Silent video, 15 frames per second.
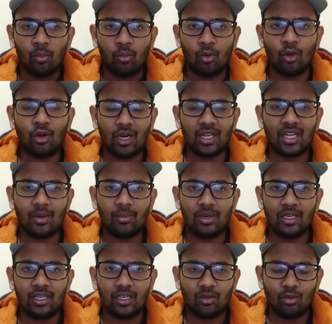உங்களோட
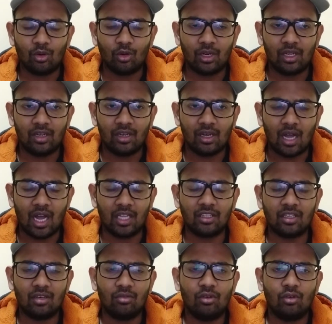கமெண்ட் உங்களோட
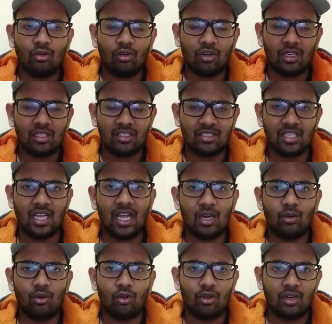ஆதரவு உங்களோட
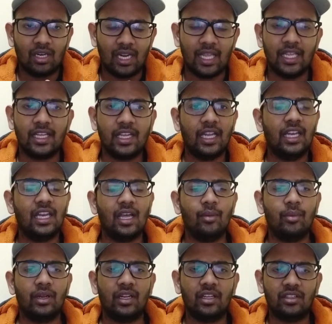ஷேர் உங்களோட லைக்
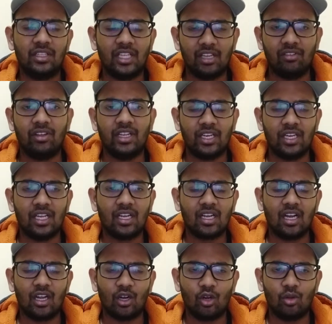எல்லாமே எனக்கு தேவை என்ன
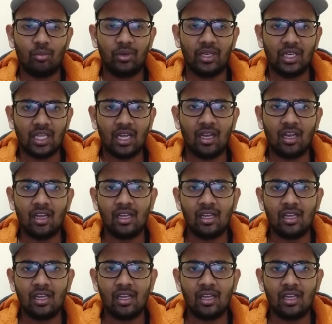காரணம் அப்படின்னா